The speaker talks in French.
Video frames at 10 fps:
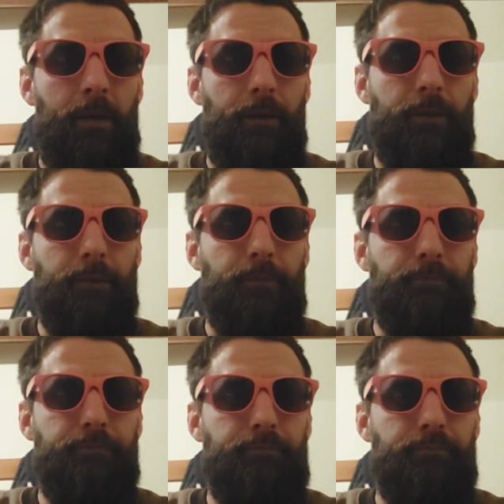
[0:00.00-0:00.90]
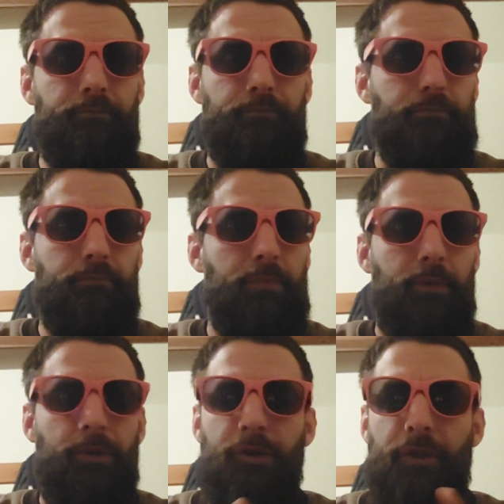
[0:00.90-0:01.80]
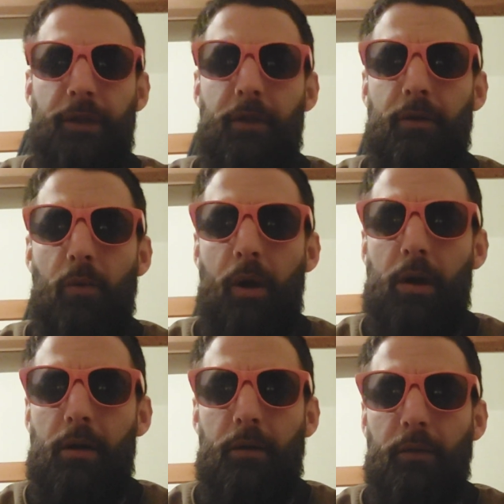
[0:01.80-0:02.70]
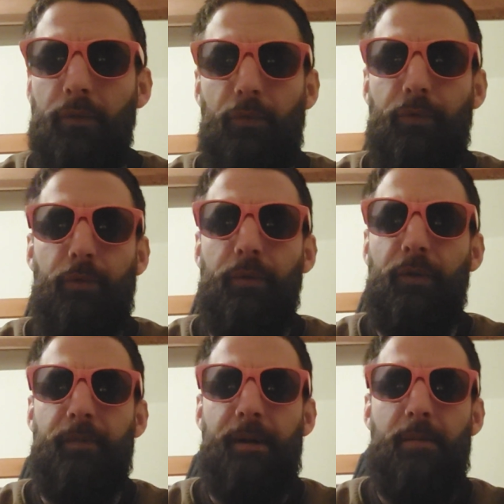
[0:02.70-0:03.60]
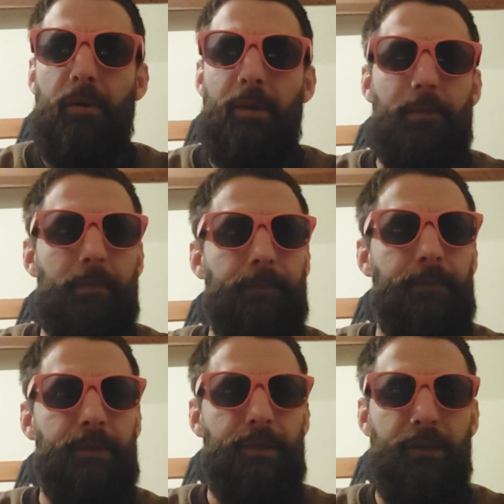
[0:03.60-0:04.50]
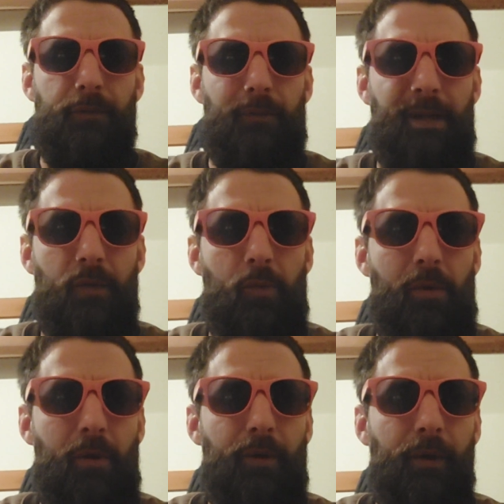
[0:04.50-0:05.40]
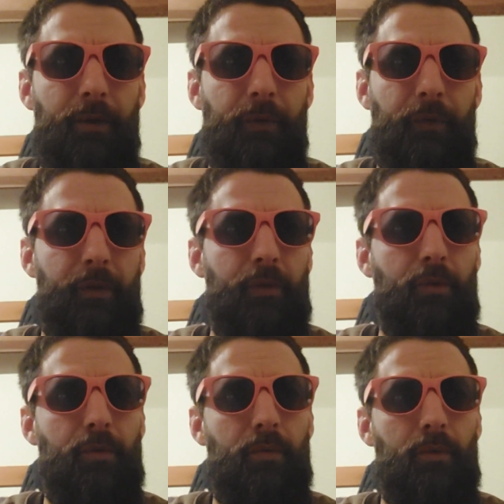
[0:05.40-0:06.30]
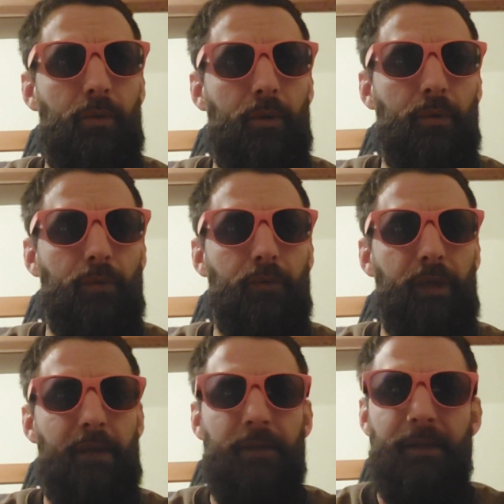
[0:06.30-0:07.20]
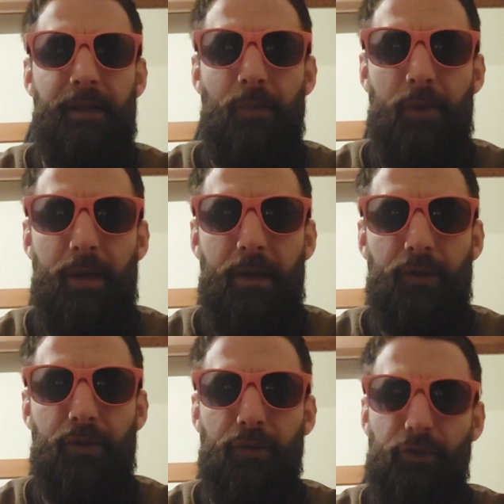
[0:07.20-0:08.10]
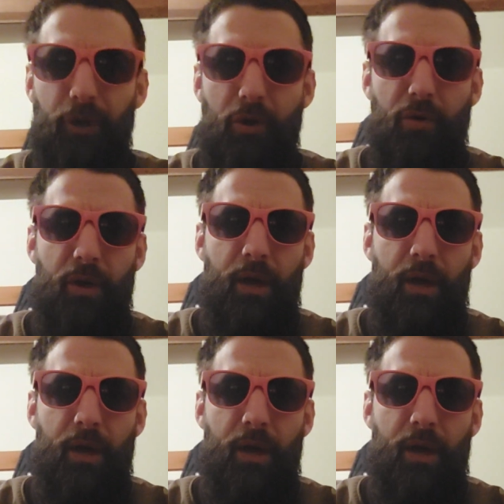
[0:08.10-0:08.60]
Euh, chacun croira en, son Dieu, c'est pas le problème. Ce qu'il faut bien comprendre, c'est que euh, vous allez avoir des témoignages de gens